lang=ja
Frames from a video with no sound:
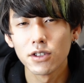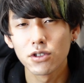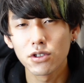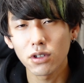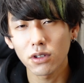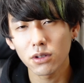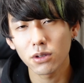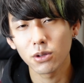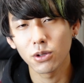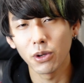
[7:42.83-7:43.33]

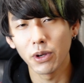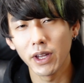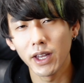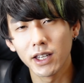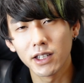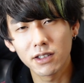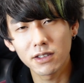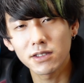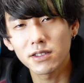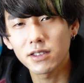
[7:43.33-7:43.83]
ちょっと
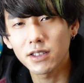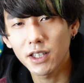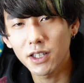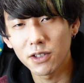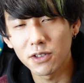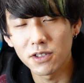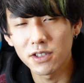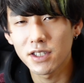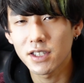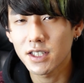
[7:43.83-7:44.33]
エグすぎ
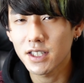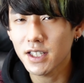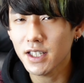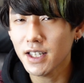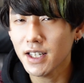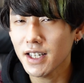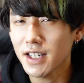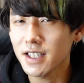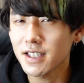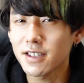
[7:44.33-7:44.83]
る。
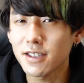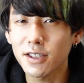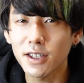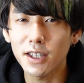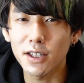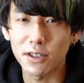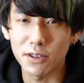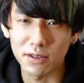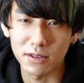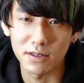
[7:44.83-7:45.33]
真理す
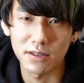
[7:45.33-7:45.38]
ぎる。